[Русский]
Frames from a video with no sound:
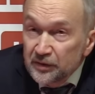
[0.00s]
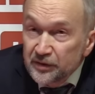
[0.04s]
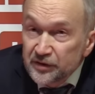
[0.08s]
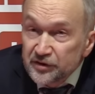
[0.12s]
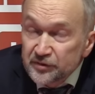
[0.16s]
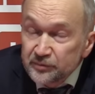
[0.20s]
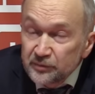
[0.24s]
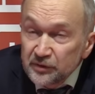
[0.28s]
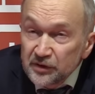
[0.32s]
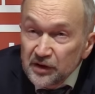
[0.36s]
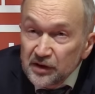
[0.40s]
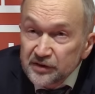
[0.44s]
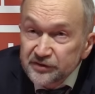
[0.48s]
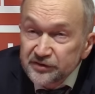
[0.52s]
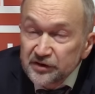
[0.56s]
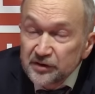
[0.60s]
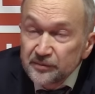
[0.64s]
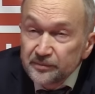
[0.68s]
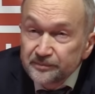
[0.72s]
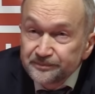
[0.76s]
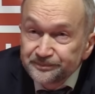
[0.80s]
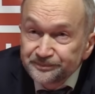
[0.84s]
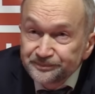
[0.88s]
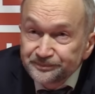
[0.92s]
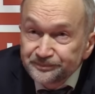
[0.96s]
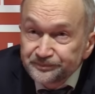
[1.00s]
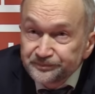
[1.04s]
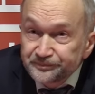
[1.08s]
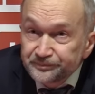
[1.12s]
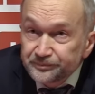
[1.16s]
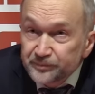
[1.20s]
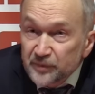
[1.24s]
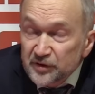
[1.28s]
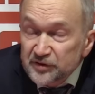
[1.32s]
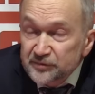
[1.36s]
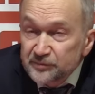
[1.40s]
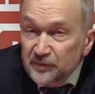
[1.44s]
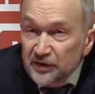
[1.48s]
Значит, мы должны
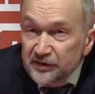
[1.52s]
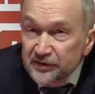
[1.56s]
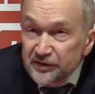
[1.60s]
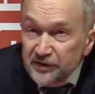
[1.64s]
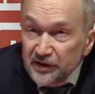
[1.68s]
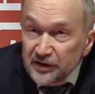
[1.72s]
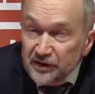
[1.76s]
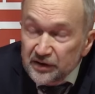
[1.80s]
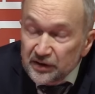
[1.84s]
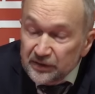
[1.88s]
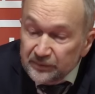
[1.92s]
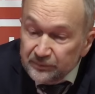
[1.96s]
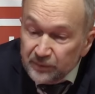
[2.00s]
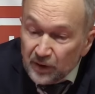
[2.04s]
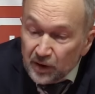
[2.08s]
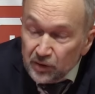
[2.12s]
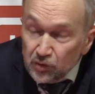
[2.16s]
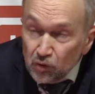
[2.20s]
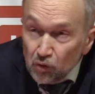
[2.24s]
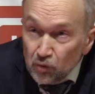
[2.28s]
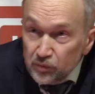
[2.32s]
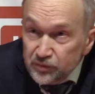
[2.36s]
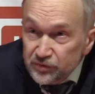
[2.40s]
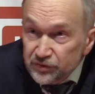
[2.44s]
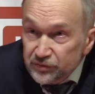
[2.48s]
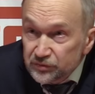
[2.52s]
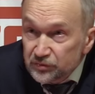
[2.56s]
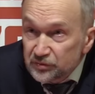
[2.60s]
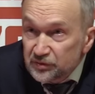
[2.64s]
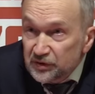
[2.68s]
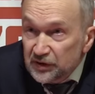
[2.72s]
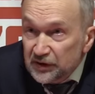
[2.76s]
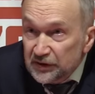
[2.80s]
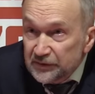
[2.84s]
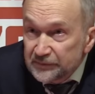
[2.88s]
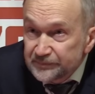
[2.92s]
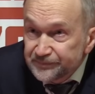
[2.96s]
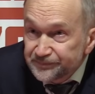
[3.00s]
посмотреть поглубже
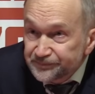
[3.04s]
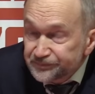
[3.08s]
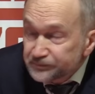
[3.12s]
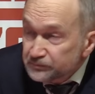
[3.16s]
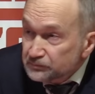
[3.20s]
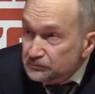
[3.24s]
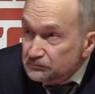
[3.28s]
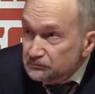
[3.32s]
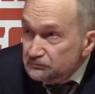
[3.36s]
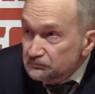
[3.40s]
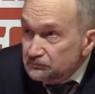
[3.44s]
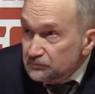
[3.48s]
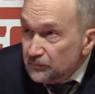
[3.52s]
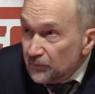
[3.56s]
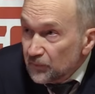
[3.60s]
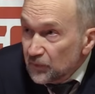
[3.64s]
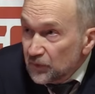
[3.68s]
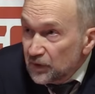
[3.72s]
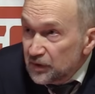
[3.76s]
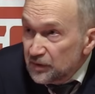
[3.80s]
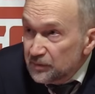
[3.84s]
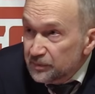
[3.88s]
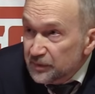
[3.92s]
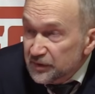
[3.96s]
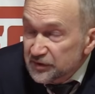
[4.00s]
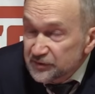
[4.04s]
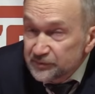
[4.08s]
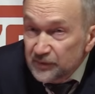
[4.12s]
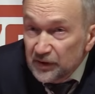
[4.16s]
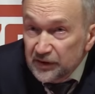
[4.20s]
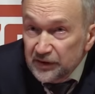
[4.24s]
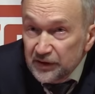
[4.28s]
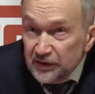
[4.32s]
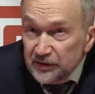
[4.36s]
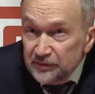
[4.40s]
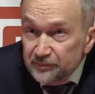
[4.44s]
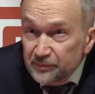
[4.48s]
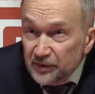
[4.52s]
туда и
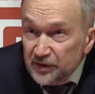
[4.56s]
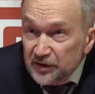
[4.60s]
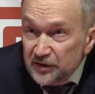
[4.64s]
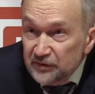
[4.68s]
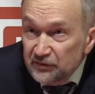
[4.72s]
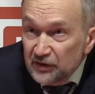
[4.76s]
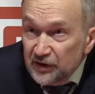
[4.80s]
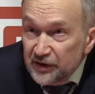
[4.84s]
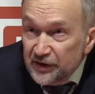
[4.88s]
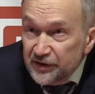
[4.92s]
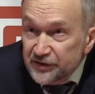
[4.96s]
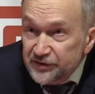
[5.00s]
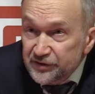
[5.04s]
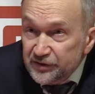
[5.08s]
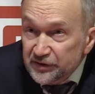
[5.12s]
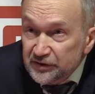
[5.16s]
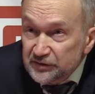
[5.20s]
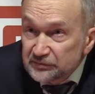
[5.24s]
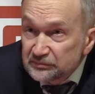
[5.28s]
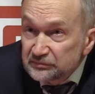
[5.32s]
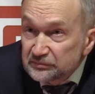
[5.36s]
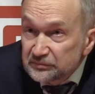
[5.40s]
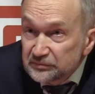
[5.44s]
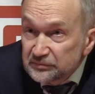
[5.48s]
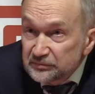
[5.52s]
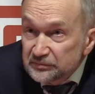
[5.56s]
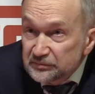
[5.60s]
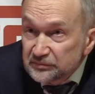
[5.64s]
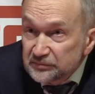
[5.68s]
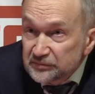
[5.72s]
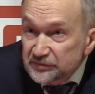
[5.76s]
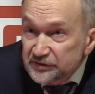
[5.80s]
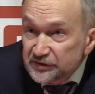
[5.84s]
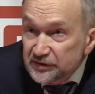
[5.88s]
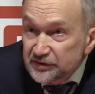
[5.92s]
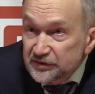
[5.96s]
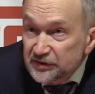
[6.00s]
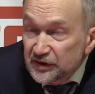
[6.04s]
посмотреть противоречия
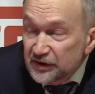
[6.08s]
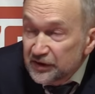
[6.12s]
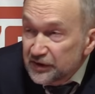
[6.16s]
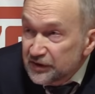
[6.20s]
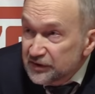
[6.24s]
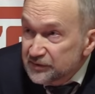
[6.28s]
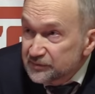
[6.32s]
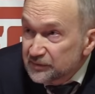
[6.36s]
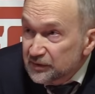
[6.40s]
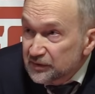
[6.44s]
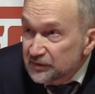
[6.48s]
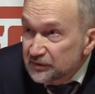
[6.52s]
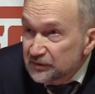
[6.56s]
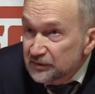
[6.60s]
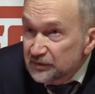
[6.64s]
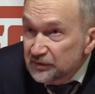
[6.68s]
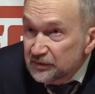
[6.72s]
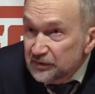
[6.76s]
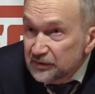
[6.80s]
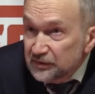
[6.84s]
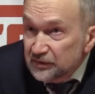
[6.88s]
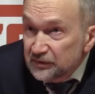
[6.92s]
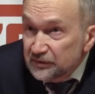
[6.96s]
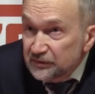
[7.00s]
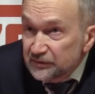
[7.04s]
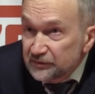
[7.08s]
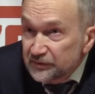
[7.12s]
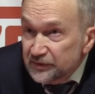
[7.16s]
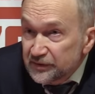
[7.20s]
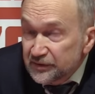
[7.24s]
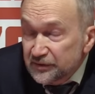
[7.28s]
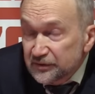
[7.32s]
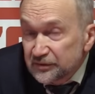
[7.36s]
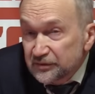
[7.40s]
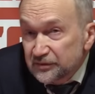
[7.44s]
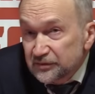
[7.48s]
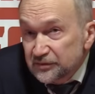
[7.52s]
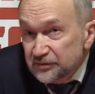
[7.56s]
социализма. Ведь
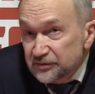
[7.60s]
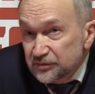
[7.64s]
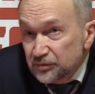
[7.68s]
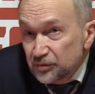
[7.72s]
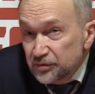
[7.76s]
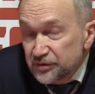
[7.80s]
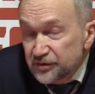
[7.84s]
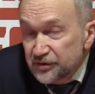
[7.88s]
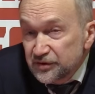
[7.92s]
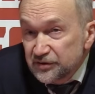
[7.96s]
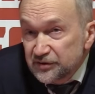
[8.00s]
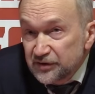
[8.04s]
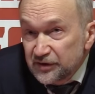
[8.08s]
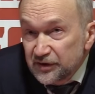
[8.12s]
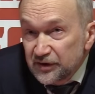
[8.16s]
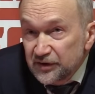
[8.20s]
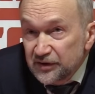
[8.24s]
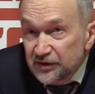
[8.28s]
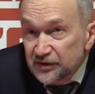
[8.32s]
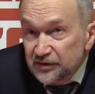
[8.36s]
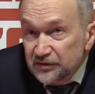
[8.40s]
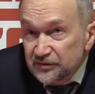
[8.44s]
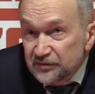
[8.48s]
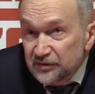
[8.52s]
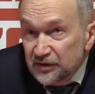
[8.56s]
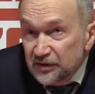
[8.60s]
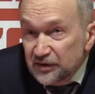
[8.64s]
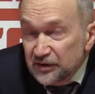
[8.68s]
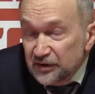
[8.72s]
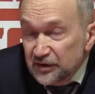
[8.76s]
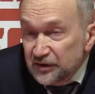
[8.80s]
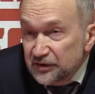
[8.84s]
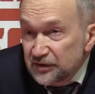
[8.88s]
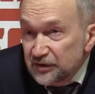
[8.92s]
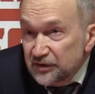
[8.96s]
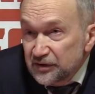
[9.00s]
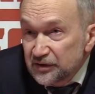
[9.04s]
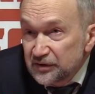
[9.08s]
с точки зрения
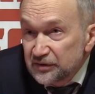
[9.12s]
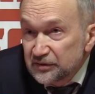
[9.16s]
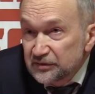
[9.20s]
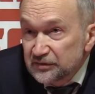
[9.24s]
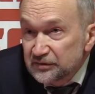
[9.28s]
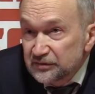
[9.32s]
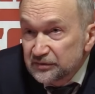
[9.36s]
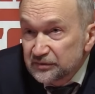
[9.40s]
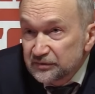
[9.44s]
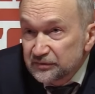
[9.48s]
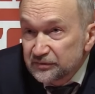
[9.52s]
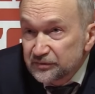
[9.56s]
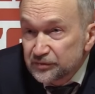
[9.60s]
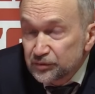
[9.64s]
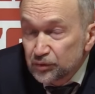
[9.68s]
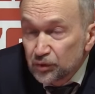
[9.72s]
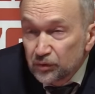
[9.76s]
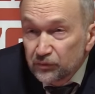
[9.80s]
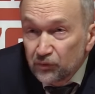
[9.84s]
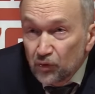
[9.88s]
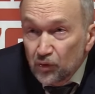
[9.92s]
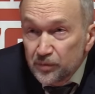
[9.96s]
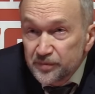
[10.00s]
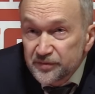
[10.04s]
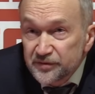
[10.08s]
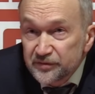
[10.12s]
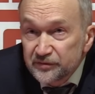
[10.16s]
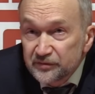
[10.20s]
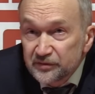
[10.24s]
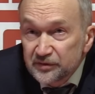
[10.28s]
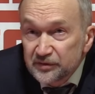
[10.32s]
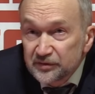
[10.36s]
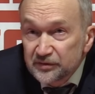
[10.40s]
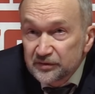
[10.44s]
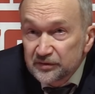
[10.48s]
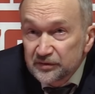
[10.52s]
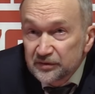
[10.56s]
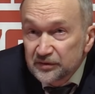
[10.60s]
диалектики все в
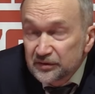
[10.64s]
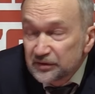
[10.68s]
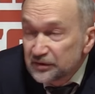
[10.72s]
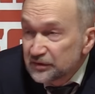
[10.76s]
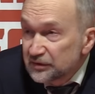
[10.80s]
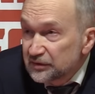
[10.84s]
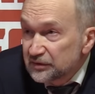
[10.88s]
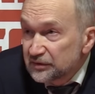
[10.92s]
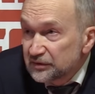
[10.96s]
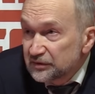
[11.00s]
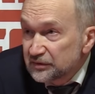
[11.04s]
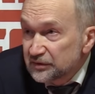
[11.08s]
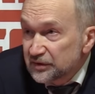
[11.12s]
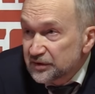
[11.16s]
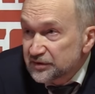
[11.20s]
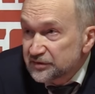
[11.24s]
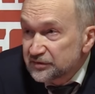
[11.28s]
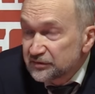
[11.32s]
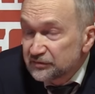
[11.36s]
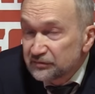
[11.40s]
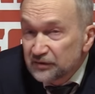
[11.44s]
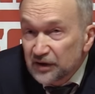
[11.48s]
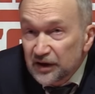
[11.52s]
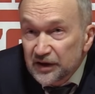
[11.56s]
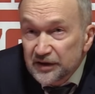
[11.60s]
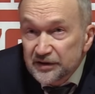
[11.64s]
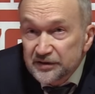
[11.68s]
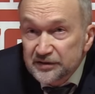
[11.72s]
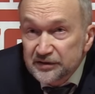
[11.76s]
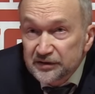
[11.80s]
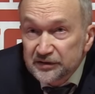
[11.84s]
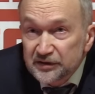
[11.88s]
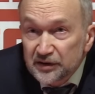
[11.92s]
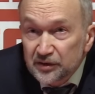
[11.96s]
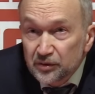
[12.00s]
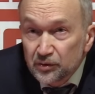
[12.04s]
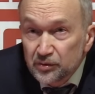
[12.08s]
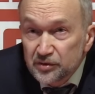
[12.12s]
обществе
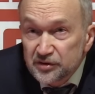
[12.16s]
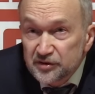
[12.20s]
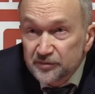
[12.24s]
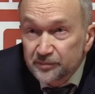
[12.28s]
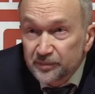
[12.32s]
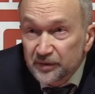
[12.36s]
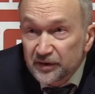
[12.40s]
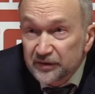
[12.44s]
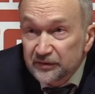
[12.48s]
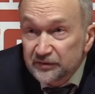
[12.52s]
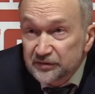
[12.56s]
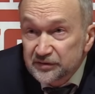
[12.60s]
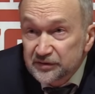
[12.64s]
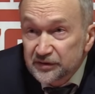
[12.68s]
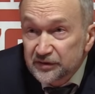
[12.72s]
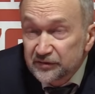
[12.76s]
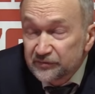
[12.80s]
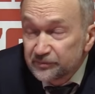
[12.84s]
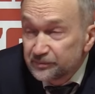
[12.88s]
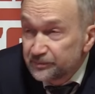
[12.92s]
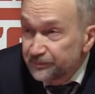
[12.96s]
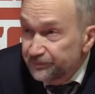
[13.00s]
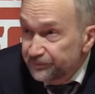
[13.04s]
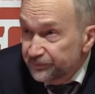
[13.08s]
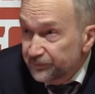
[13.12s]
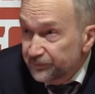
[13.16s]
развивается, находится, так сказать,